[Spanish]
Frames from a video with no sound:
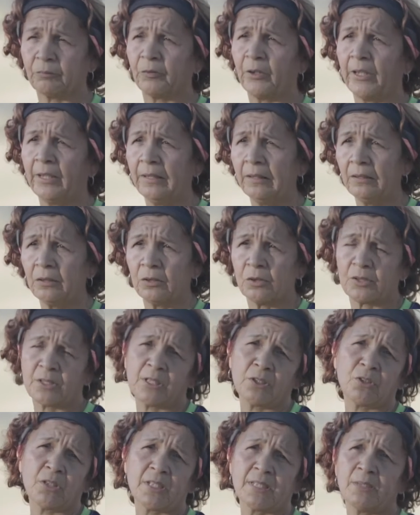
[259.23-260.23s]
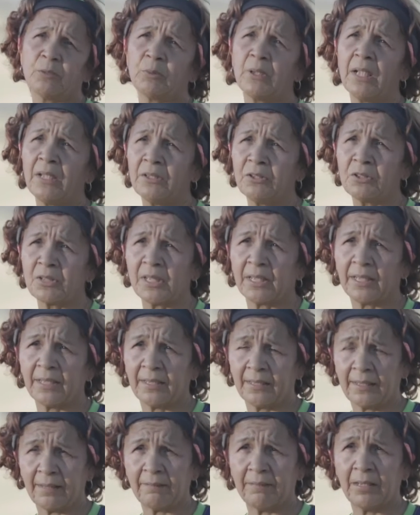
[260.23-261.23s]
Bueno, o sea, yo hace un año ya que
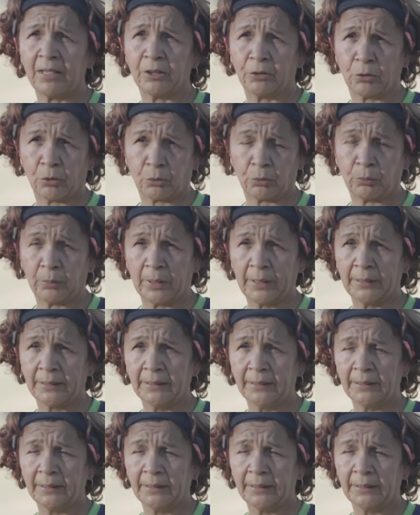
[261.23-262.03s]
estaba en las tortugas.